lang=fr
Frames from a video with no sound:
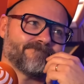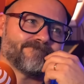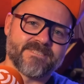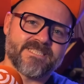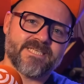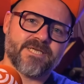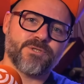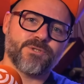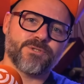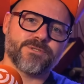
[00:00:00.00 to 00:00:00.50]

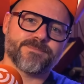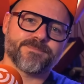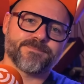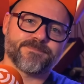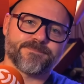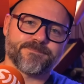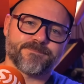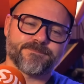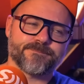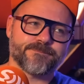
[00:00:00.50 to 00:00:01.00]
Salut
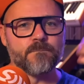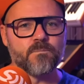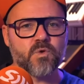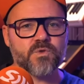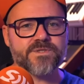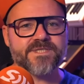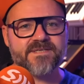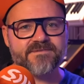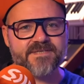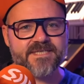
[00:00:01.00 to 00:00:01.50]

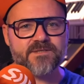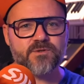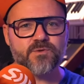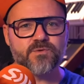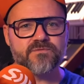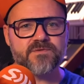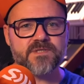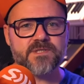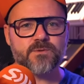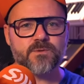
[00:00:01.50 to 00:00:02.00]
Bon, ça va être
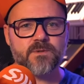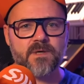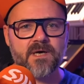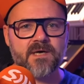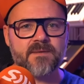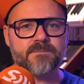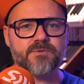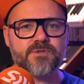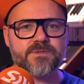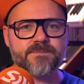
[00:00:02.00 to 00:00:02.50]
une vidéo
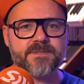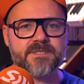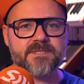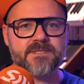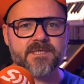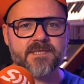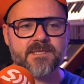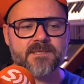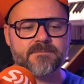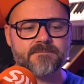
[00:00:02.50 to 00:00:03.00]
un peu
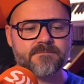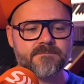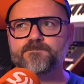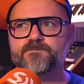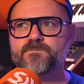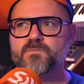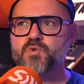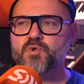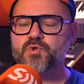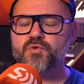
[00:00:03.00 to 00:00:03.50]
spéciale.
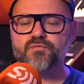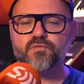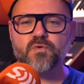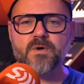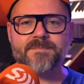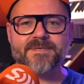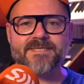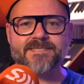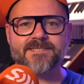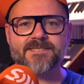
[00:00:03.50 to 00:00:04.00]
Je
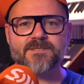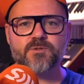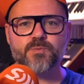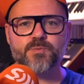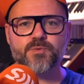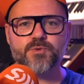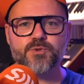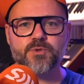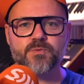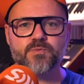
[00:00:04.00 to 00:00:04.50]
vois passer de
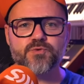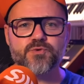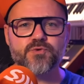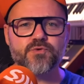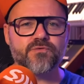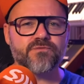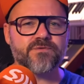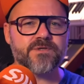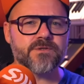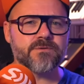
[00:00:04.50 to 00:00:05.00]
plus en plus
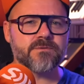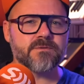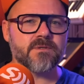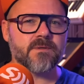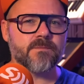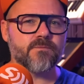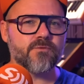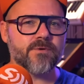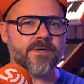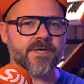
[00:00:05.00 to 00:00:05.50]
de vidéos
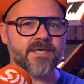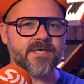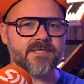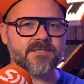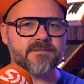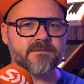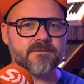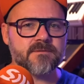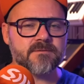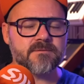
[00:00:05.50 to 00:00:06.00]
un peu
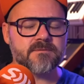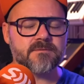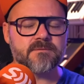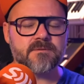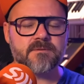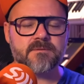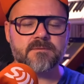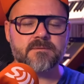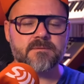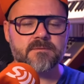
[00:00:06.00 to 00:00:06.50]
agaçantes
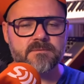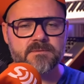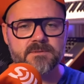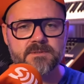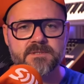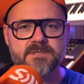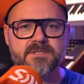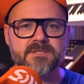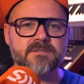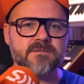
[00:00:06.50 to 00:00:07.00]
dans le
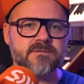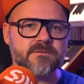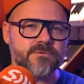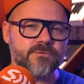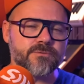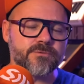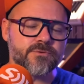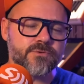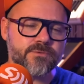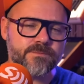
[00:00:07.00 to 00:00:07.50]
Synth
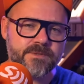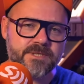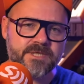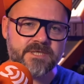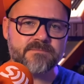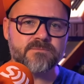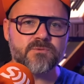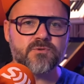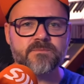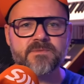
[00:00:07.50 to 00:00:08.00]
YouTube
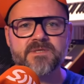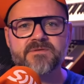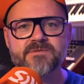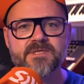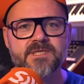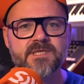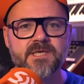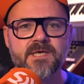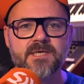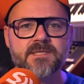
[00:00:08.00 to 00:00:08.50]
Game
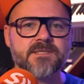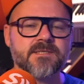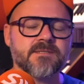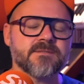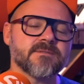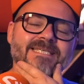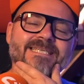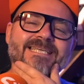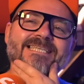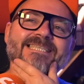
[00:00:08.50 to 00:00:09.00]
2024.
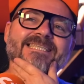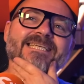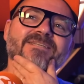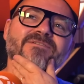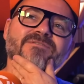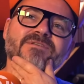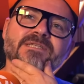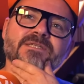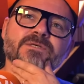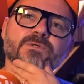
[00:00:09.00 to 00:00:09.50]
Il y a cette
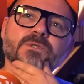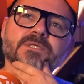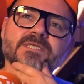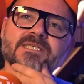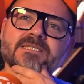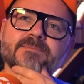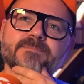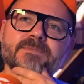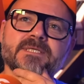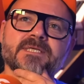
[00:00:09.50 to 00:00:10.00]
vidéo
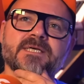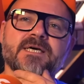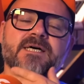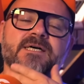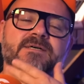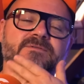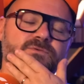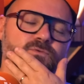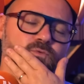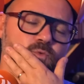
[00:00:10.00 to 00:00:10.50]

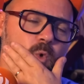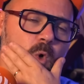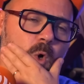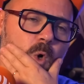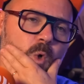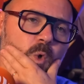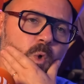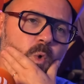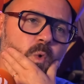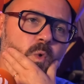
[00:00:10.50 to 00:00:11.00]
d'Espencraft où
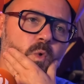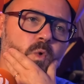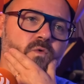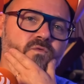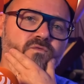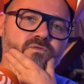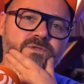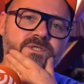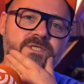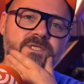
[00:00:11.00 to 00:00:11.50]
en gros on
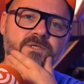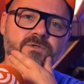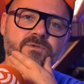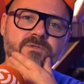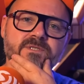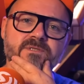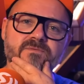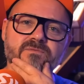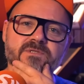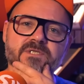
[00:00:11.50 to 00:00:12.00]
vous dit que
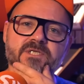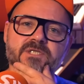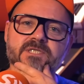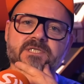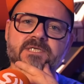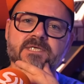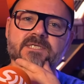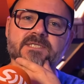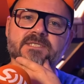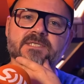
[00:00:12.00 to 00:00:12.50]
si vous
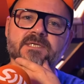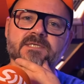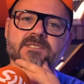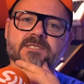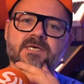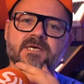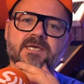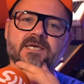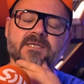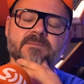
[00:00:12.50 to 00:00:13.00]
achetez un
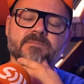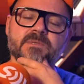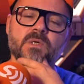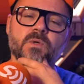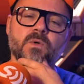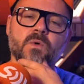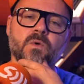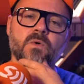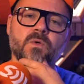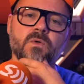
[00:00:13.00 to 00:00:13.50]
synthé à 4000
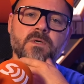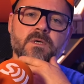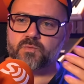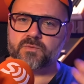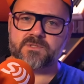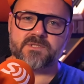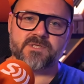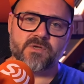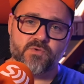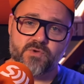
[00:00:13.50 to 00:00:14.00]
euros,
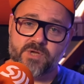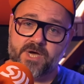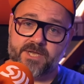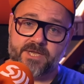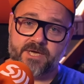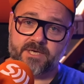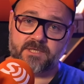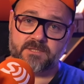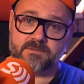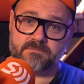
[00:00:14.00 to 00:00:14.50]
c'est une
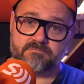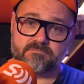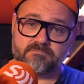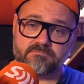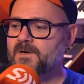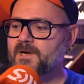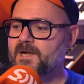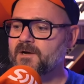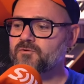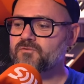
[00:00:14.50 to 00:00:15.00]
arnaque.
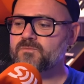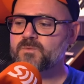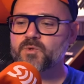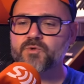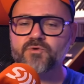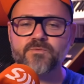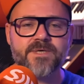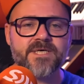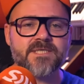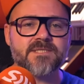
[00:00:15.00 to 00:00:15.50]
L'argument
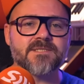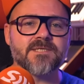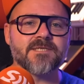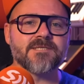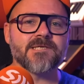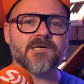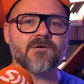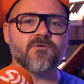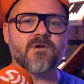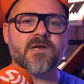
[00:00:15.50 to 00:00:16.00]
de base, c'est de
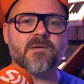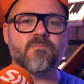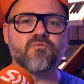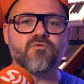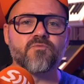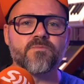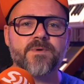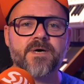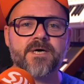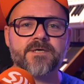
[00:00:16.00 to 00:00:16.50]
dire que la
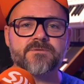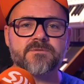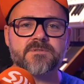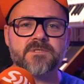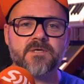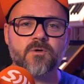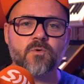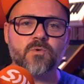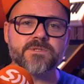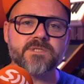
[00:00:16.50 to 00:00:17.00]
plupart de
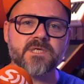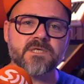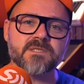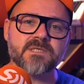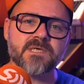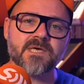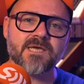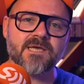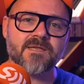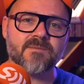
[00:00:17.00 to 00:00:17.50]
ces gros
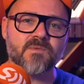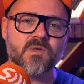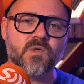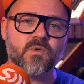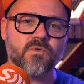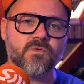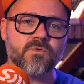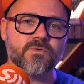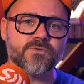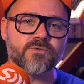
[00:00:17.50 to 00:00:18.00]
synthés à 4000
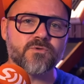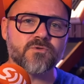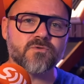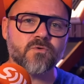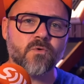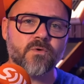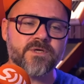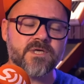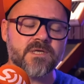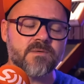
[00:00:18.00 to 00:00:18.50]
euros ne
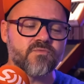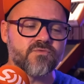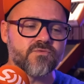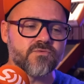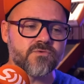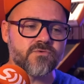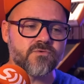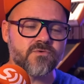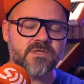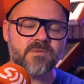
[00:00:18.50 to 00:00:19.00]
sont rien de
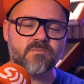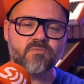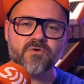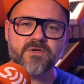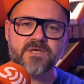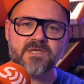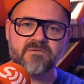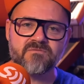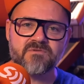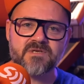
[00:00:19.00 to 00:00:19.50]
plus que des
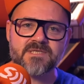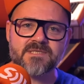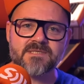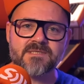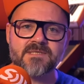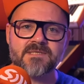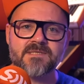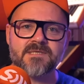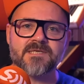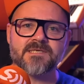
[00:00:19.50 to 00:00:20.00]
plugins
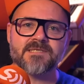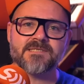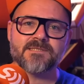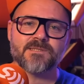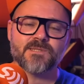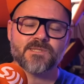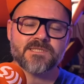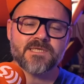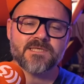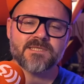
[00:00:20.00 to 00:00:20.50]
VST déguisés
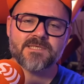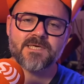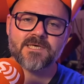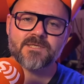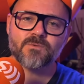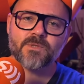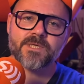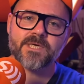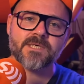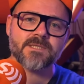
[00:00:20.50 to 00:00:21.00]
en synthé
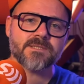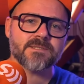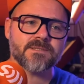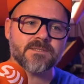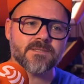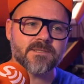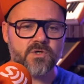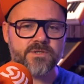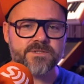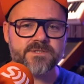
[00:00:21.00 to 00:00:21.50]
hardware,
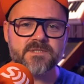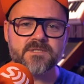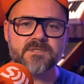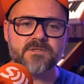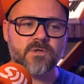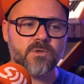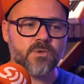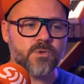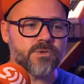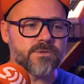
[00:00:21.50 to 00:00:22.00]
en
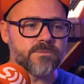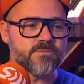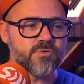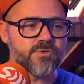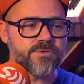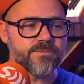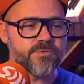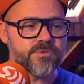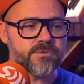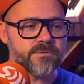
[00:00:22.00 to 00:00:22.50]
citant le
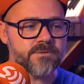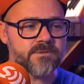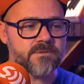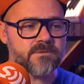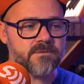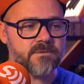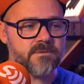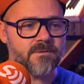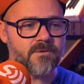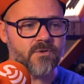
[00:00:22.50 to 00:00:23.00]
Moog
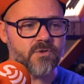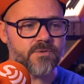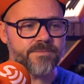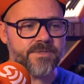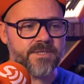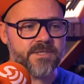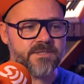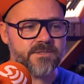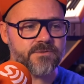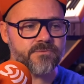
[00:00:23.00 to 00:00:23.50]
Muse,
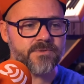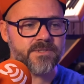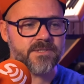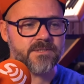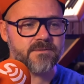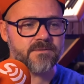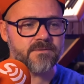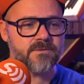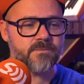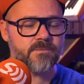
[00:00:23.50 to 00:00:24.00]

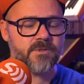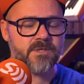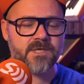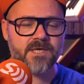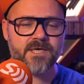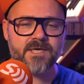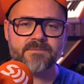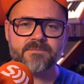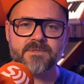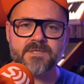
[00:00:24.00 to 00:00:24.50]
l'OBX8
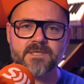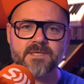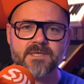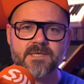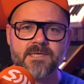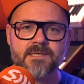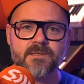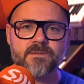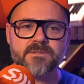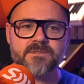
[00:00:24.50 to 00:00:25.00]
d'Oberheim
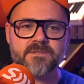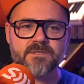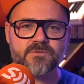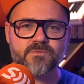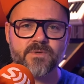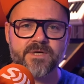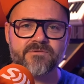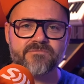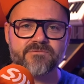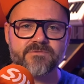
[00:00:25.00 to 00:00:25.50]
et le Third
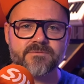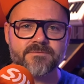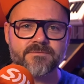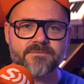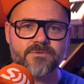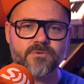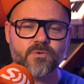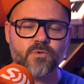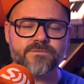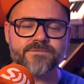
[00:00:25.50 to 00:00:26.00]
Wave
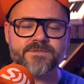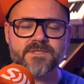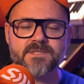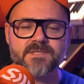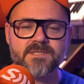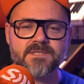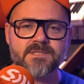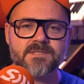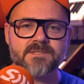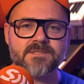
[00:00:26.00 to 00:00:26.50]
de Groove
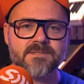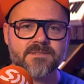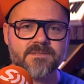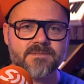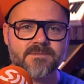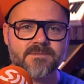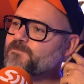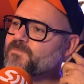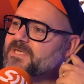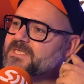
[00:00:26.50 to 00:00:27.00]
Synthesis
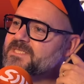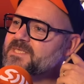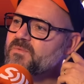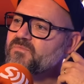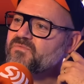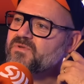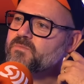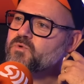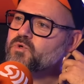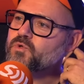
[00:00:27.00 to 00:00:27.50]
ça
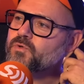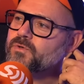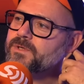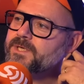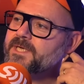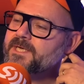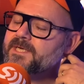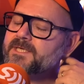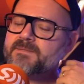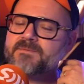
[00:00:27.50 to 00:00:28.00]
me fait beaucoup
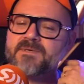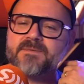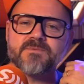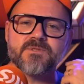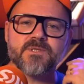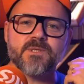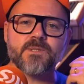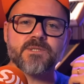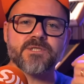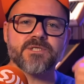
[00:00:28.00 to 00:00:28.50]
rire et en même
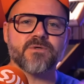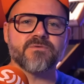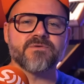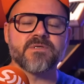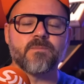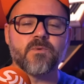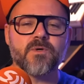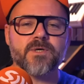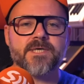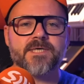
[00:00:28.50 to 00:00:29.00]
temps j'ai envie
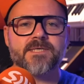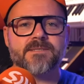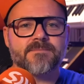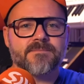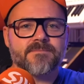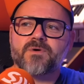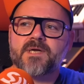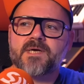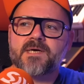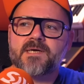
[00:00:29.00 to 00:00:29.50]
de pleurer.
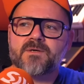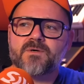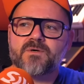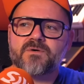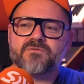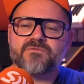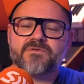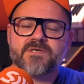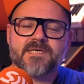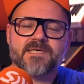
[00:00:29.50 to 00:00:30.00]
Voilà, alors
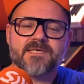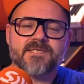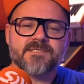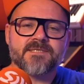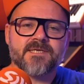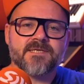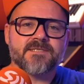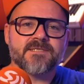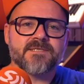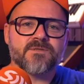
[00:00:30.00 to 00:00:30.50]
en fait les
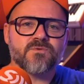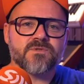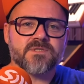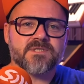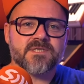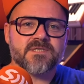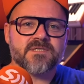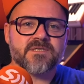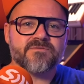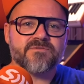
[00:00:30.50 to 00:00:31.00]
synthés ont
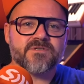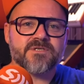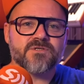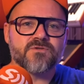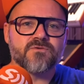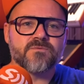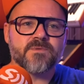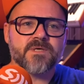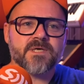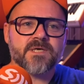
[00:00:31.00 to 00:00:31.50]
des
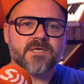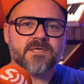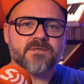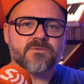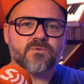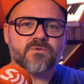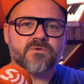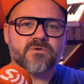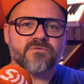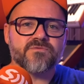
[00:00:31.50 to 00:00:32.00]
interfaces numériques,
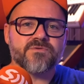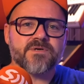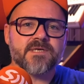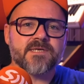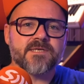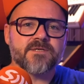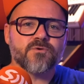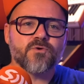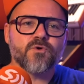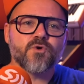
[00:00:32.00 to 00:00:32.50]
donc en
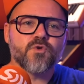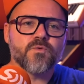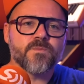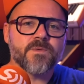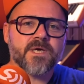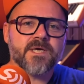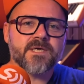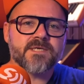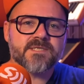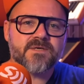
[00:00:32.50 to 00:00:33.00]
fait les trucs
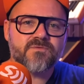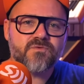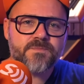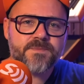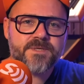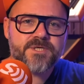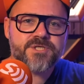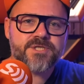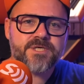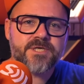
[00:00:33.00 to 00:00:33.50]
numériques ça vaut
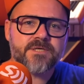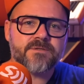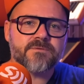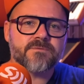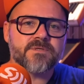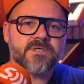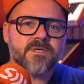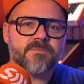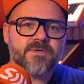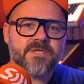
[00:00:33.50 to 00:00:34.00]
pas cher,
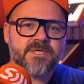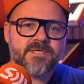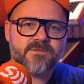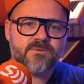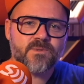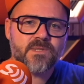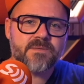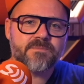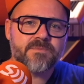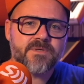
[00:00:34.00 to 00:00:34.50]
donc il n'y a pas de
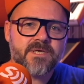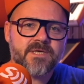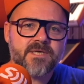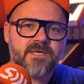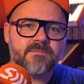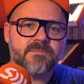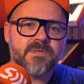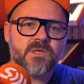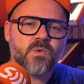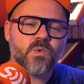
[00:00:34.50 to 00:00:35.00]
raison de les payer
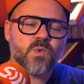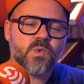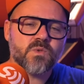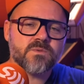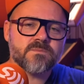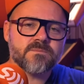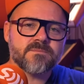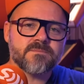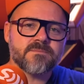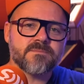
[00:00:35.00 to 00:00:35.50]
4000 euros.